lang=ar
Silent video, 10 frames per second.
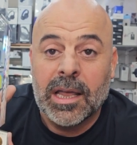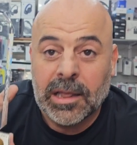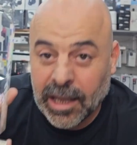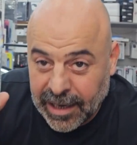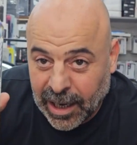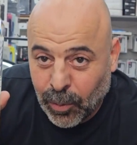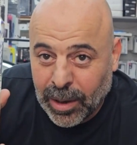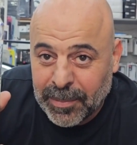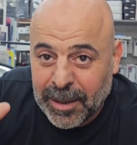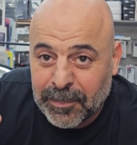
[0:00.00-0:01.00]
طلعنا الاول
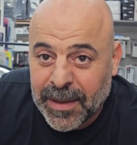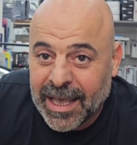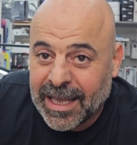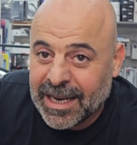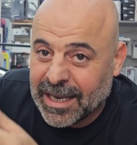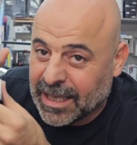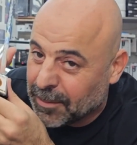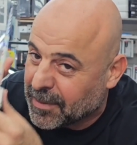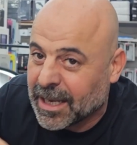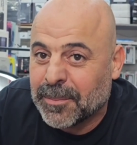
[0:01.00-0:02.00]
بلبنان
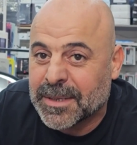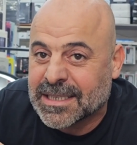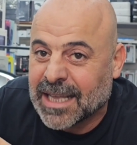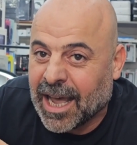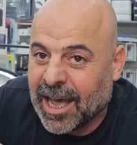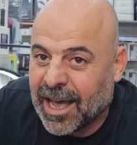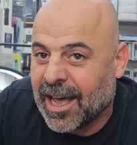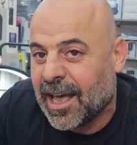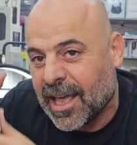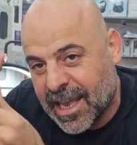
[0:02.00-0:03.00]
يمكن
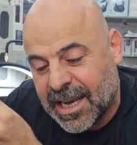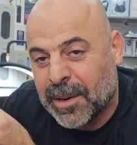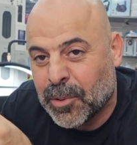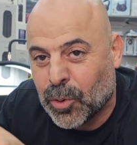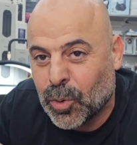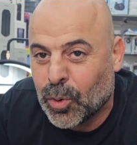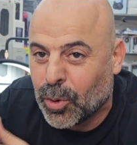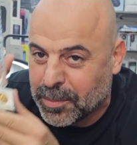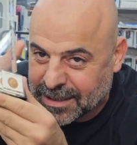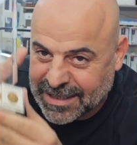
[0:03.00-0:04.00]
بنستحقها هن بيقولوا
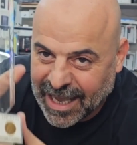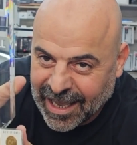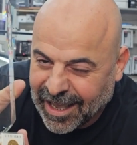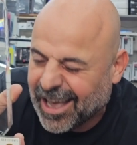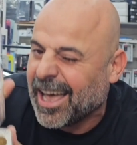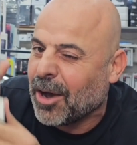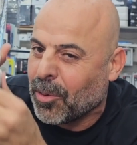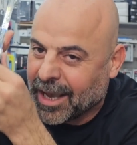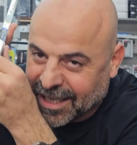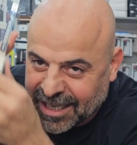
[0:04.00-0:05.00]
بنستحقها او
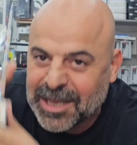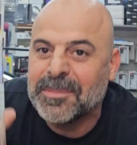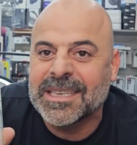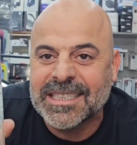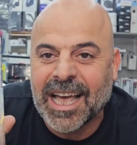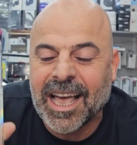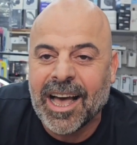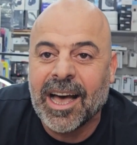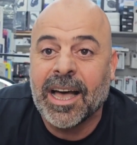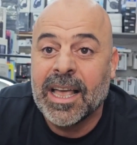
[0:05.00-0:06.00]
اكيد
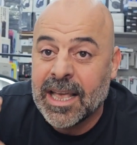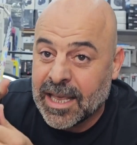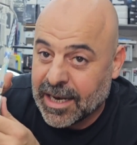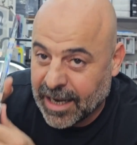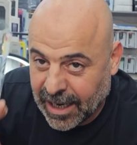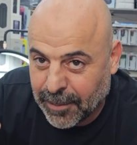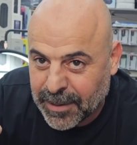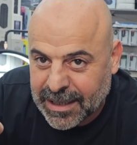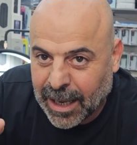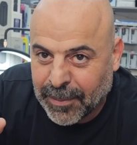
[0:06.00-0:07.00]
بنستحقها نحن
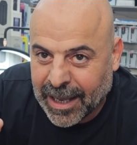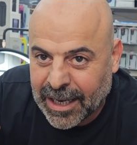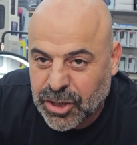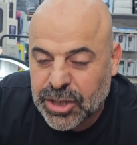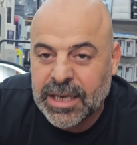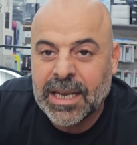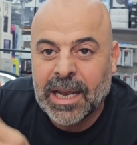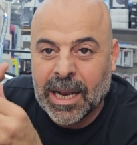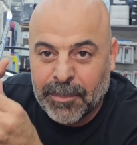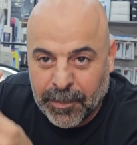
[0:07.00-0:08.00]
بنتعب على شيء
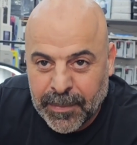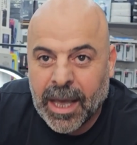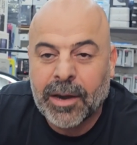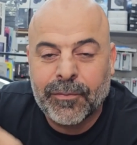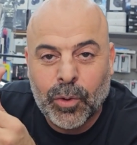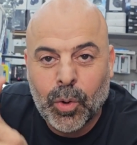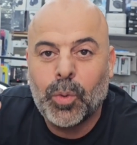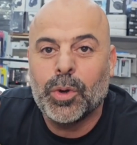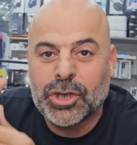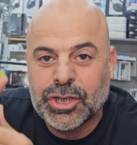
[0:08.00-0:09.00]
لما بنعرفه
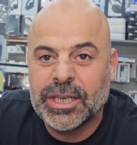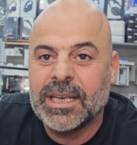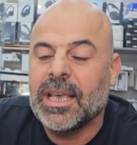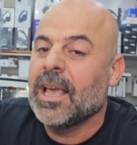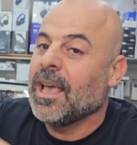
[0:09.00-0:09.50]
هو شيء